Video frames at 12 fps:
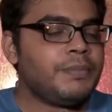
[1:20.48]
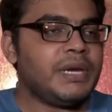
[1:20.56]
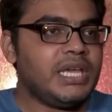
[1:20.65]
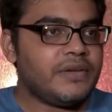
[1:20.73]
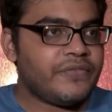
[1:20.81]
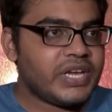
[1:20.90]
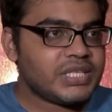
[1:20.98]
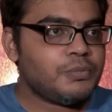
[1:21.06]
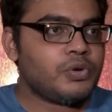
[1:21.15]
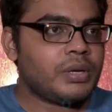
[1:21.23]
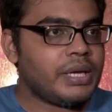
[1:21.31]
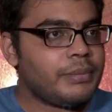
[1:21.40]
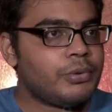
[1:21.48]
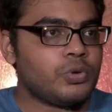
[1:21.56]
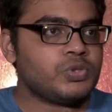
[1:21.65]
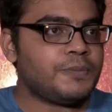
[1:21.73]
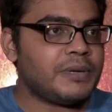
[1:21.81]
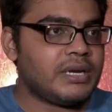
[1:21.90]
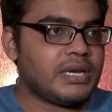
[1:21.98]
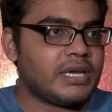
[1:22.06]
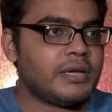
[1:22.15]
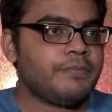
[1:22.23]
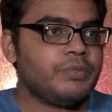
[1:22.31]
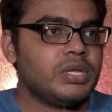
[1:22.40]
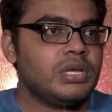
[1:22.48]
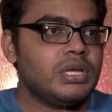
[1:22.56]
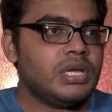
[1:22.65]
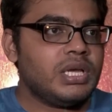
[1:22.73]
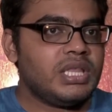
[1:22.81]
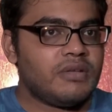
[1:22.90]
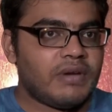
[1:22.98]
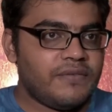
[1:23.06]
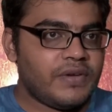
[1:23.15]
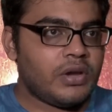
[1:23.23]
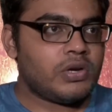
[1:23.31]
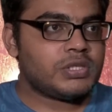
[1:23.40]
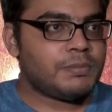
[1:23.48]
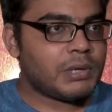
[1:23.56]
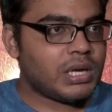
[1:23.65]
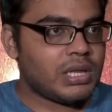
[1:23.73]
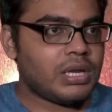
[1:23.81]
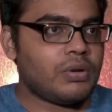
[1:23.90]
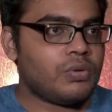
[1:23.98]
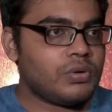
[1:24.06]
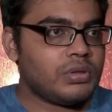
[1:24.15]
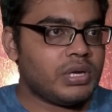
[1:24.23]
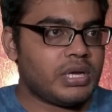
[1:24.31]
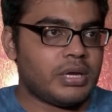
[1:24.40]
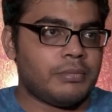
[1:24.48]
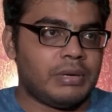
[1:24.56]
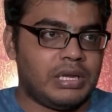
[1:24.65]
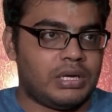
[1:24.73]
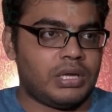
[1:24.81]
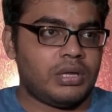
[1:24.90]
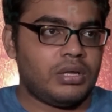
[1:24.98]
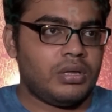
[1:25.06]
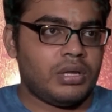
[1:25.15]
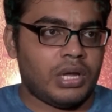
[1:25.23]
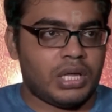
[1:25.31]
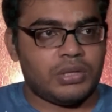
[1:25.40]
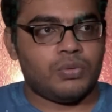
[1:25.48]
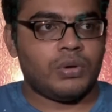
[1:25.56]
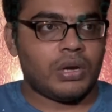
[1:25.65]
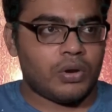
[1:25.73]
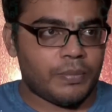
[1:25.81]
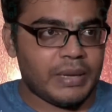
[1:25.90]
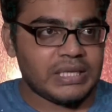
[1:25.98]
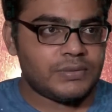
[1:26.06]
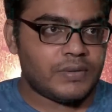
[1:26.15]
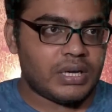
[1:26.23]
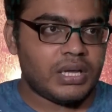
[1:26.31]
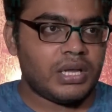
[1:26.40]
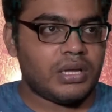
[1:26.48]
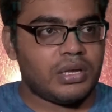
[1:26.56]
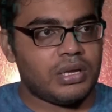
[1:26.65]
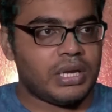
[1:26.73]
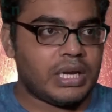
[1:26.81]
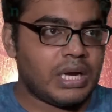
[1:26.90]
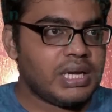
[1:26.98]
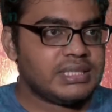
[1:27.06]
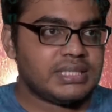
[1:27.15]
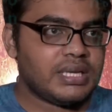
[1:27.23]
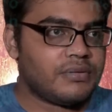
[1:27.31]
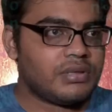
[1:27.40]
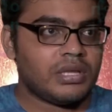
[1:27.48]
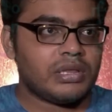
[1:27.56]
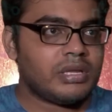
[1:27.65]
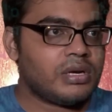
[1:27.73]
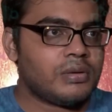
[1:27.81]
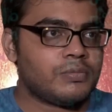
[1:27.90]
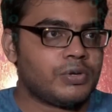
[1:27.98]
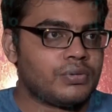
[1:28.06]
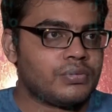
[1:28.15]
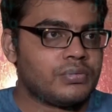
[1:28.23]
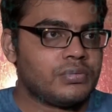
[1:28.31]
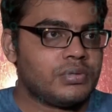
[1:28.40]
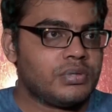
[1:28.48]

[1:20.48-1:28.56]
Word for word: இப்போ நீங்கள் ஃபேஸ்புக்கையே ப்ரௌஸ் பண்ணுறீங்க இந்த வைஃபை ஹாட்ஸ்பாட்டில் தான் நான் உட்காந்துருக்கேன் அப்படின்னா அந்த உங்களோட பாஸ்வேர்டை என்னால் ஈஸியாக வந்து அதை திருட முடியும்